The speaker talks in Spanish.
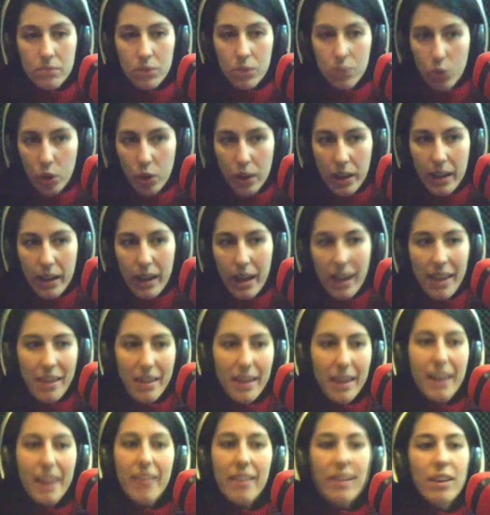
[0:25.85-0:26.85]
con la
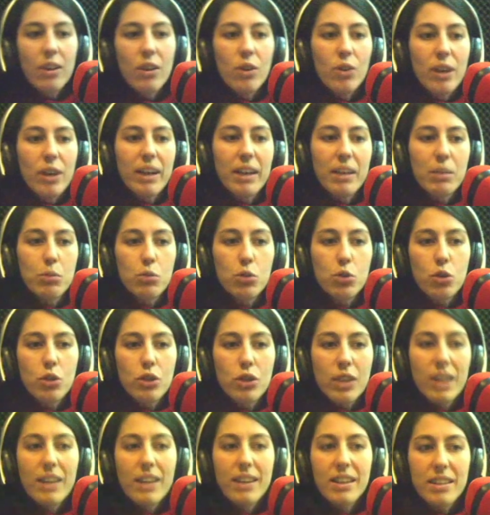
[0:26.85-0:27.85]
idea de lo que queremos
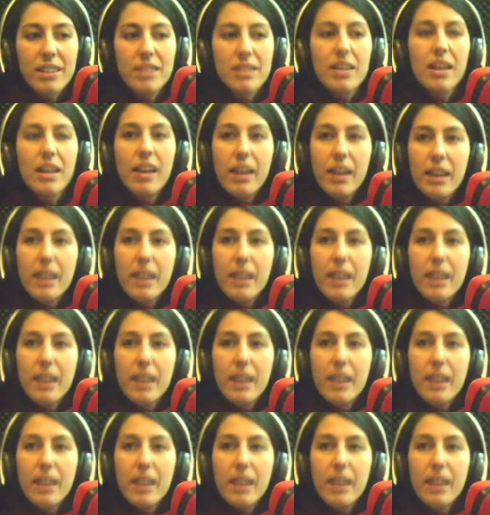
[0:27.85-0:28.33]
contar que es